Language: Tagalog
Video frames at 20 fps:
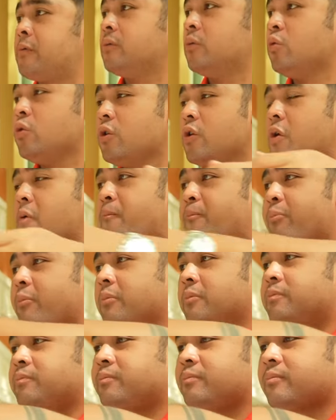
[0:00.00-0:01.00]
Uy!
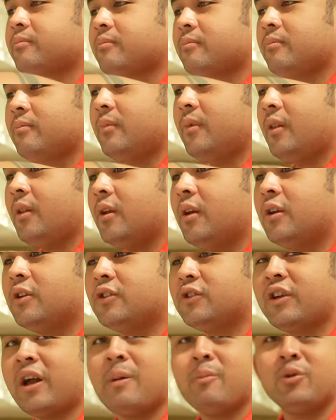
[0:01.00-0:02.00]
Salmon aburi.
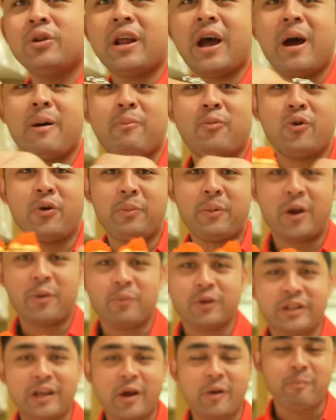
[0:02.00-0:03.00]
Salmon aburi. Meron mo
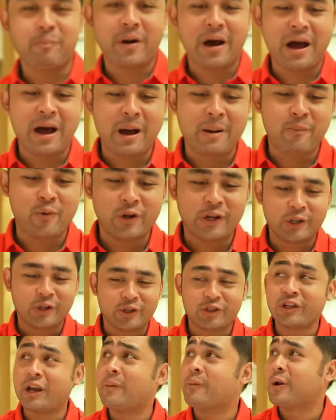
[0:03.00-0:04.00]
tayong pahabol dito.
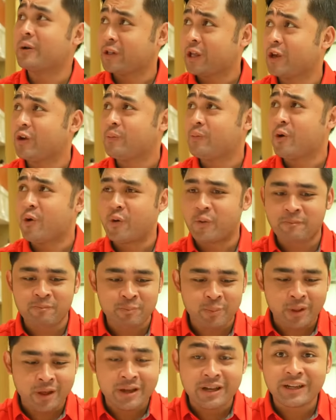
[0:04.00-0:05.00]
sa Salmon. Thank you, bro.
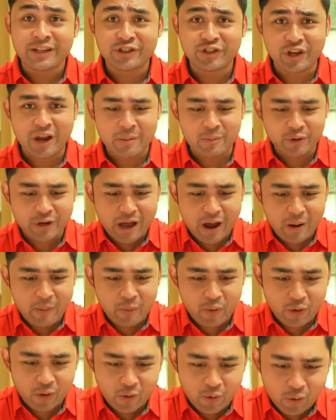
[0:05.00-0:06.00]
Salmon
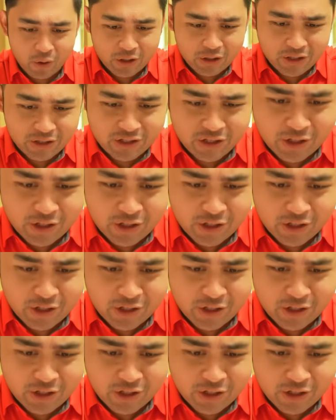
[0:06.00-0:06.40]
aburi. Look at this.